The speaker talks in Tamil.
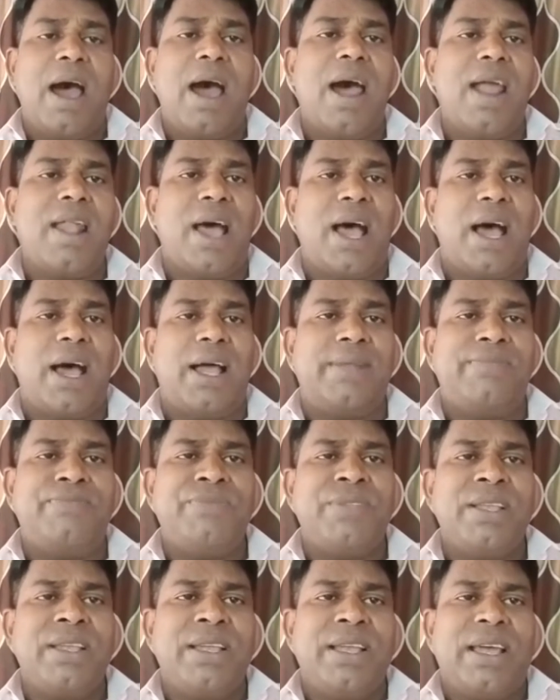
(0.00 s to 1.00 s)
ஆனால்
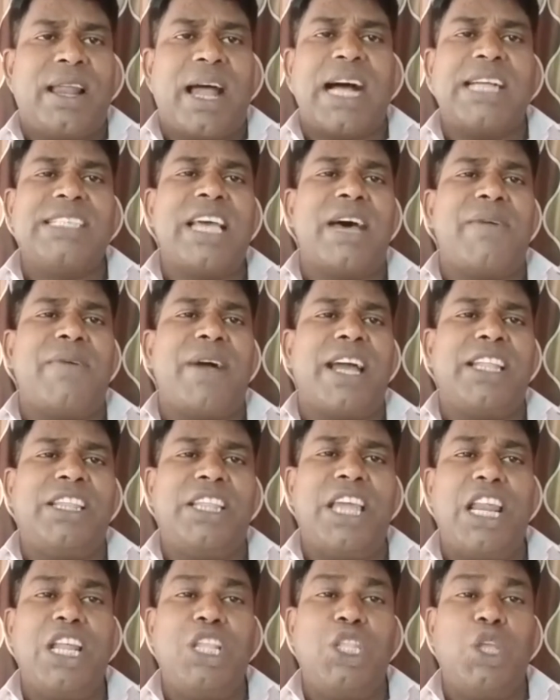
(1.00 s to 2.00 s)
ராஜாவாக
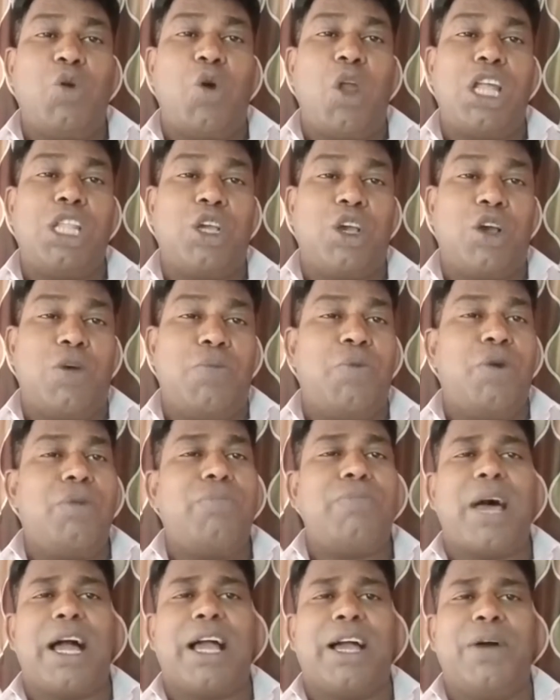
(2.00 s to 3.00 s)
தெரிந்து கொள்வதற்கு
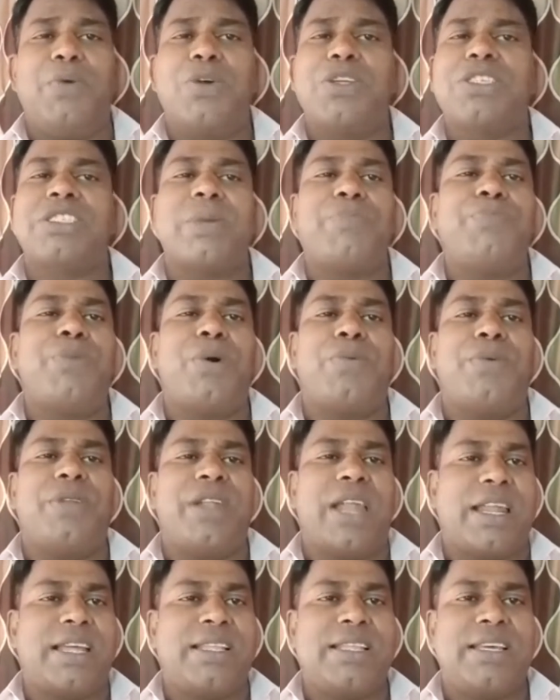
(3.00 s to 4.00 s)
முன்பாக ஒரு
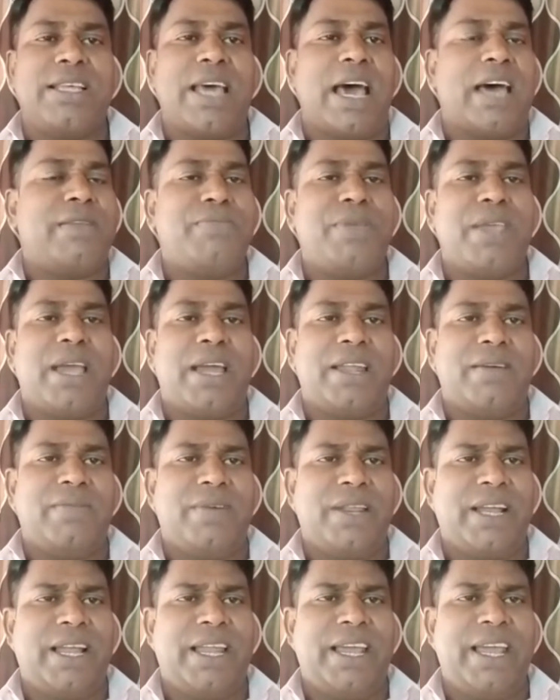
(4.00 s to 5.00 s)
சம்பவம் நடந்தது
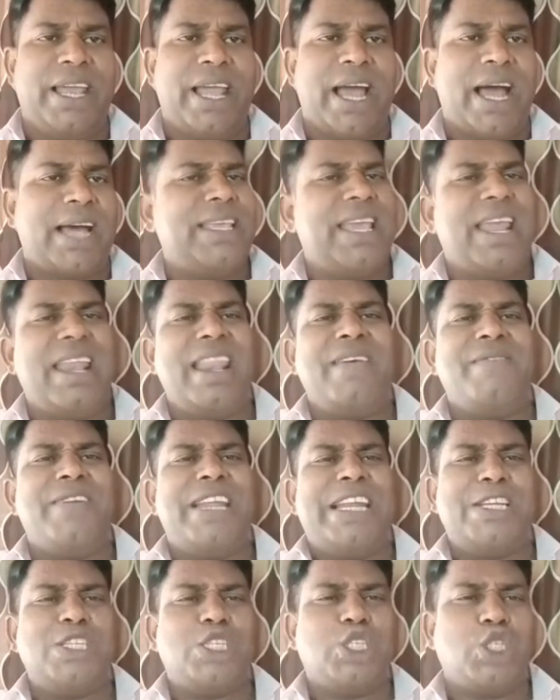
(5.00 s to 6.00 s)
அருமையானவர்களே அது
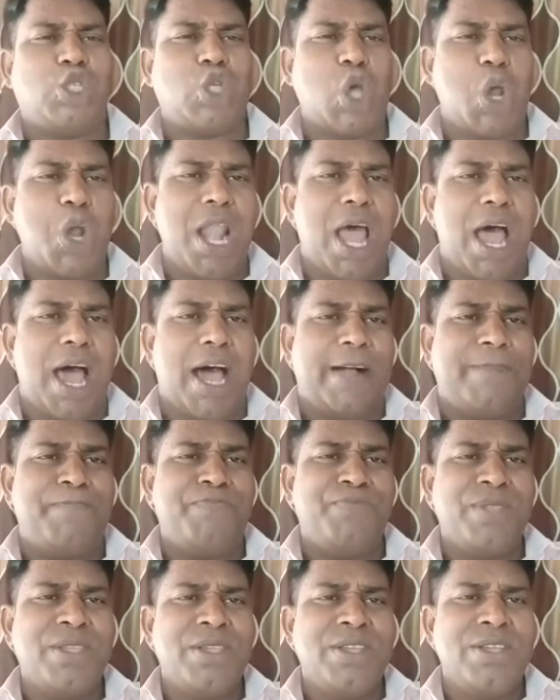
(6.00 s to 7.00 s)
என்னவென்று சொன்னால்
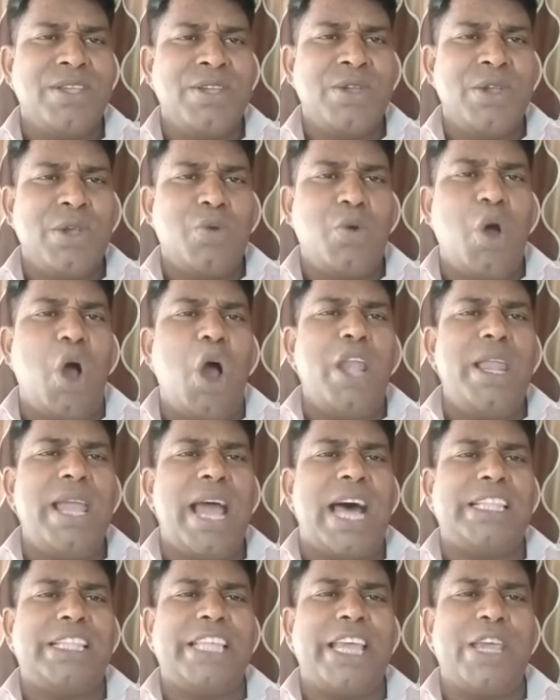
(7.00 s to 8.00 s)

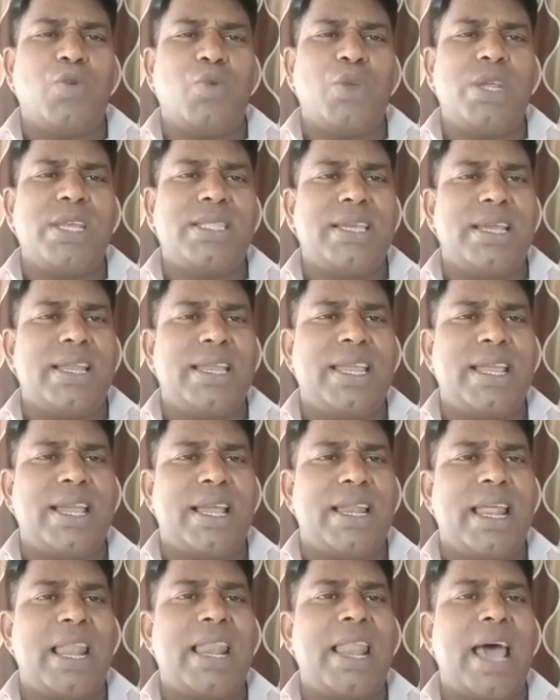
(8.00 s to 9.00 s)
கோலியாத்தை குறித்து
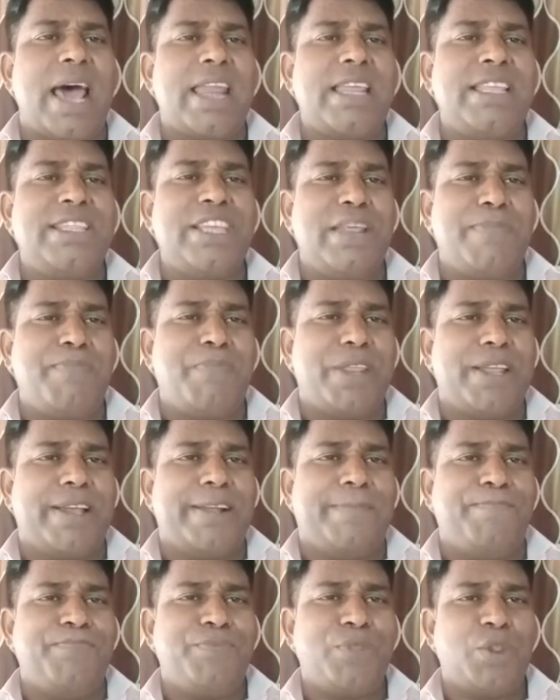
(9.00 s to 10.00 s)
நீங்கள் நல்லா
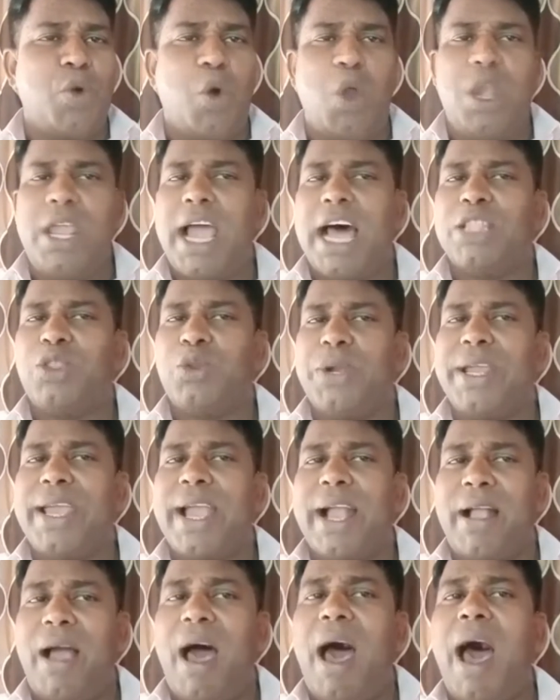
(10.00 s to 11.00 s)
அறிந்திருப்பீர்கள்
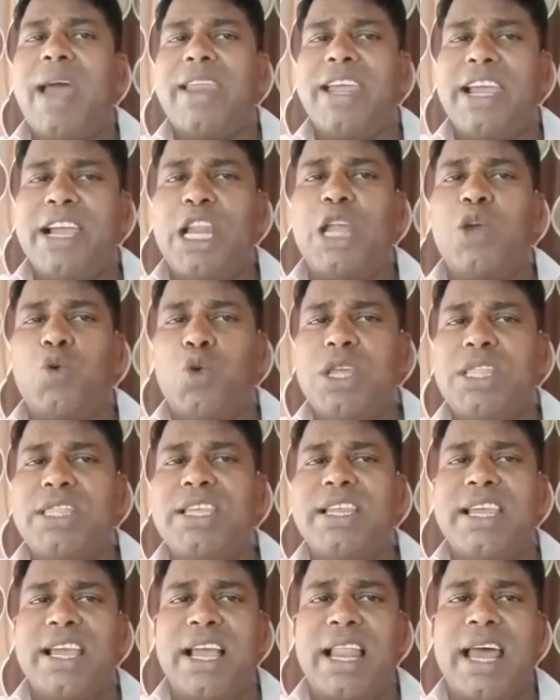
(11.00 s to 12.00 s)
கோலியாத்துடைய காரியங்களை
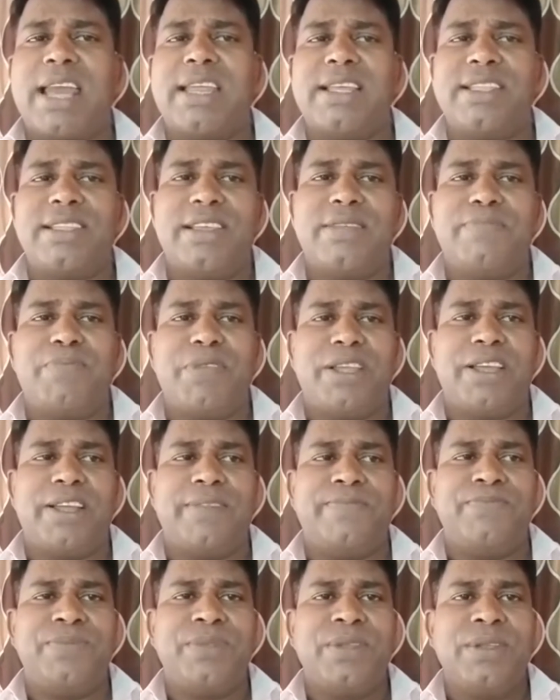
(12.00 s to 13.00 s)
குறித்து நீங்கள்
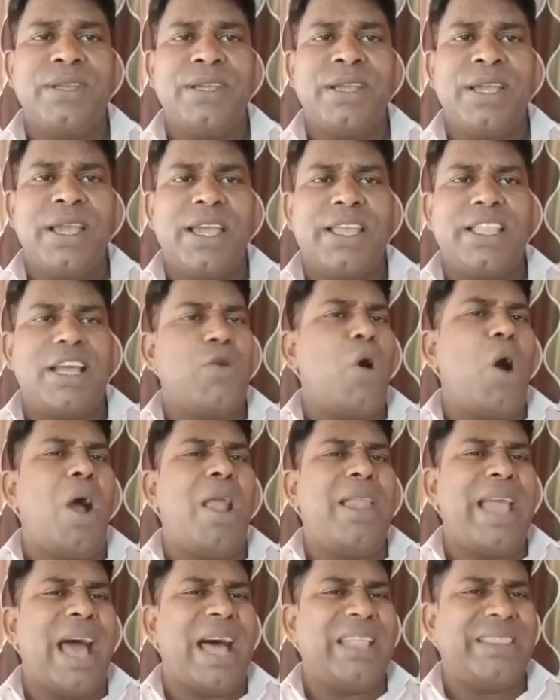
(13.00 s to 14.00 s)
அறிந்திருப்பீர்கள் இந்த
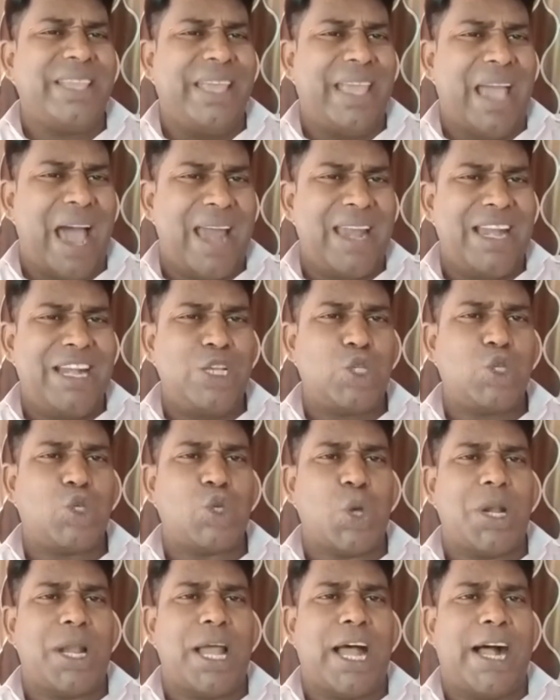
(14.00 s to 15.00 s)
கோலியாத்து யார் என்று
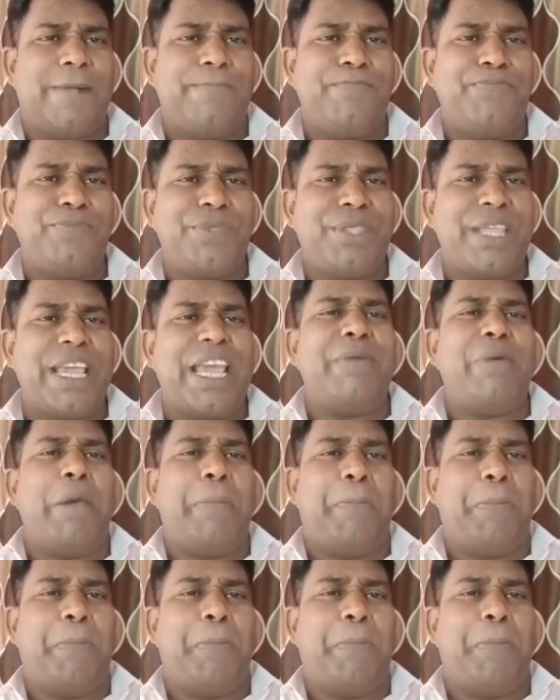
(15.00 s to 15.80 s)
சொன்னால் தேவ